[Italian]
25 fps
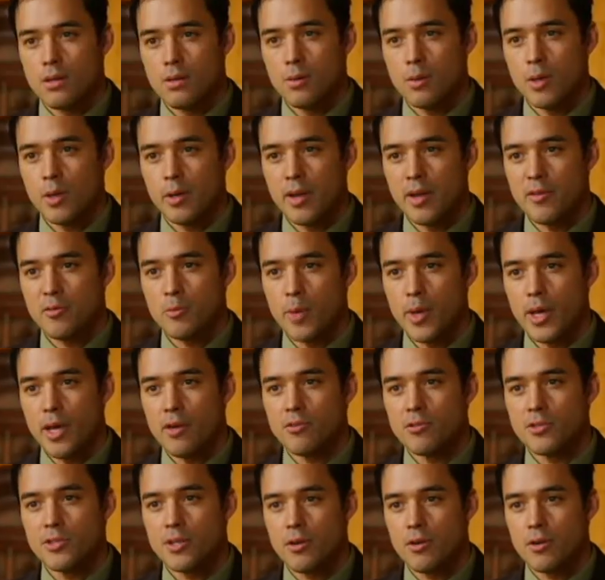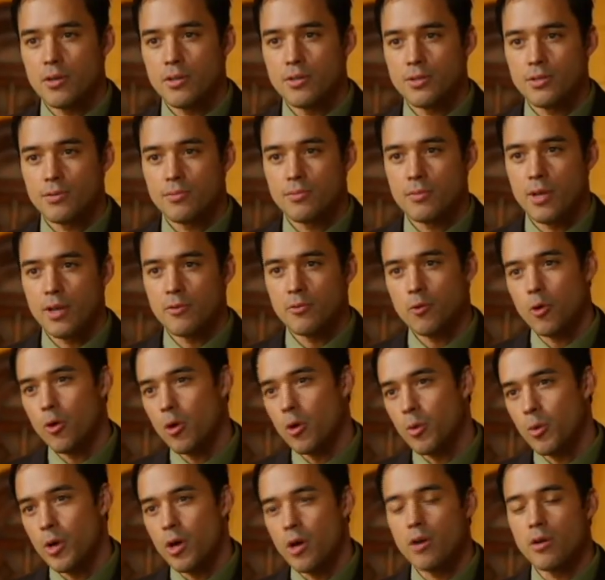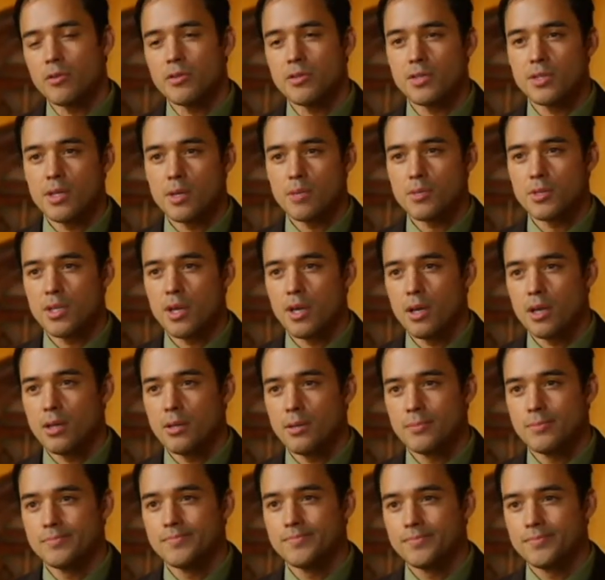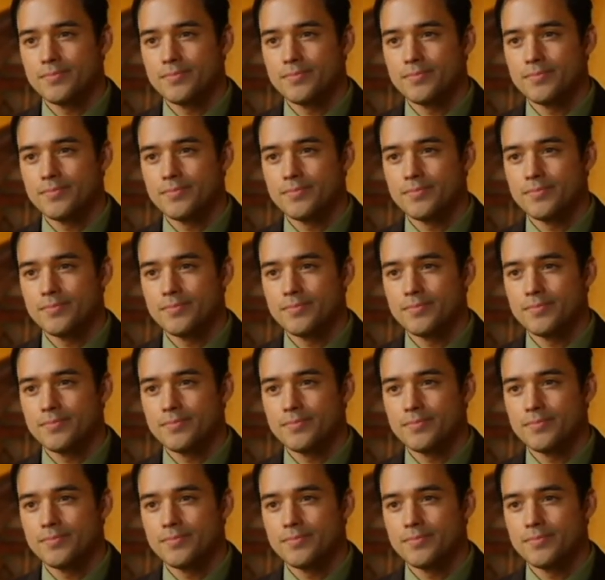Evitiamo controversie. In fondo non siamo avversari.